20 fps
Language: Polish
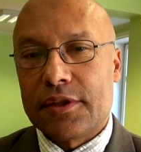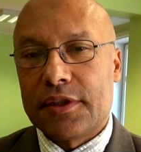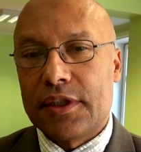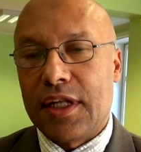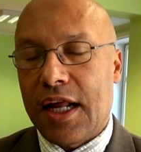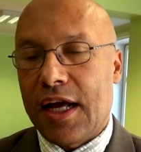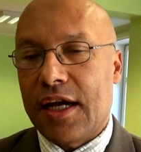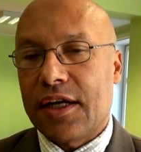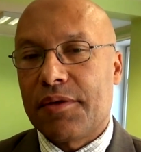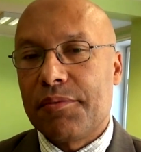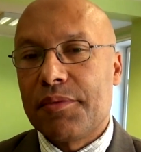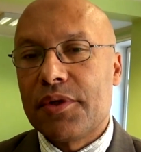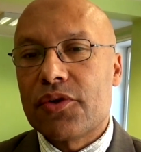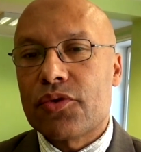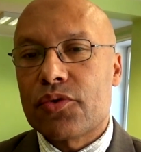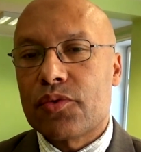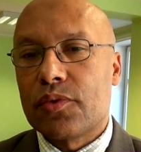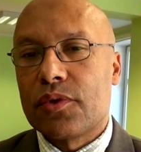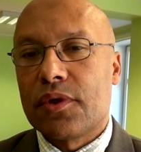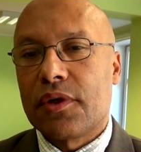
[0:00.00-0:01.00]
dla gminy
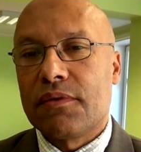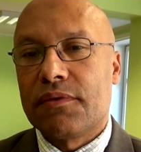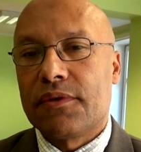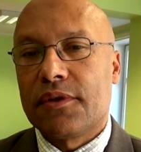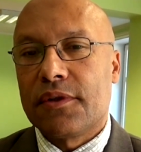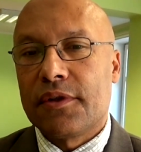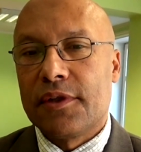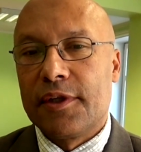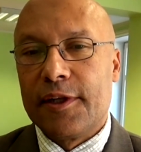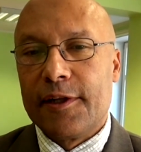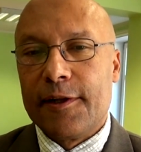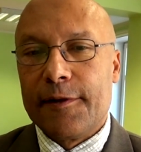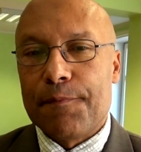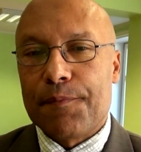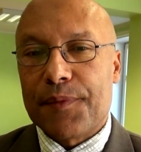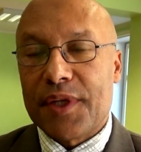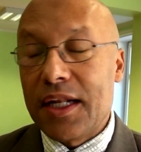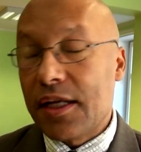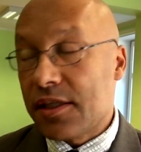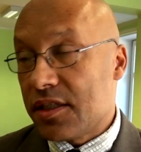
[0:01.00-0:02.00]
Sztutowo
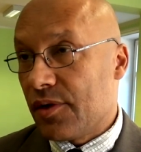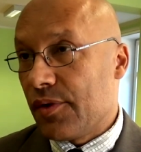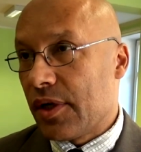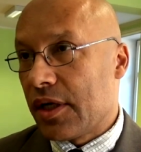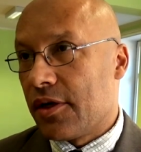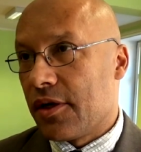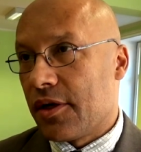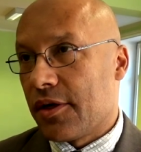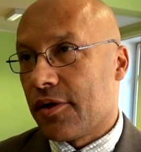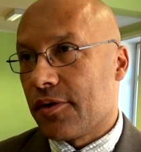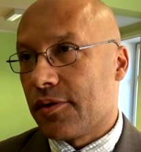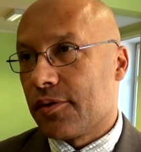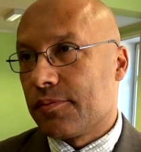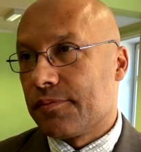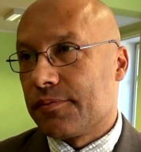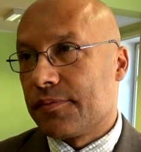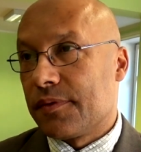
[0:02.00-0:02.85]
i dla całego rejonu.